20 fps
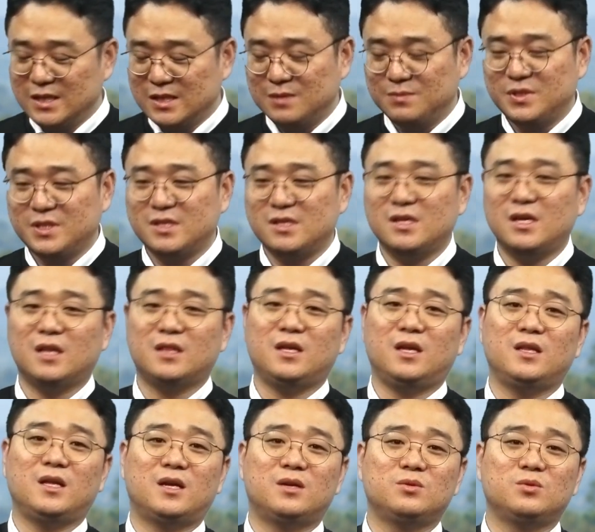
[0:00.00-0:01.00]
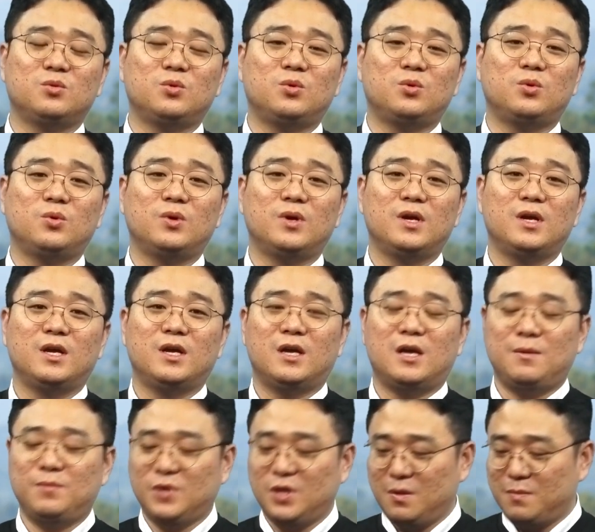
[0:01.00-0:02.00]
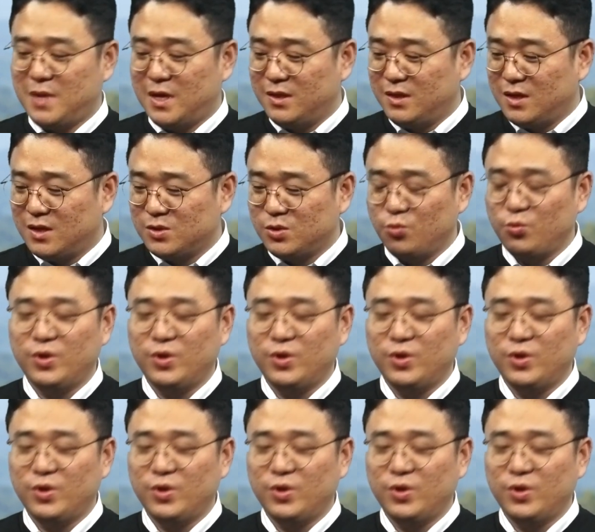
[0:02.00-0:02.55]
음식을 갖다 나르고 함께 만나서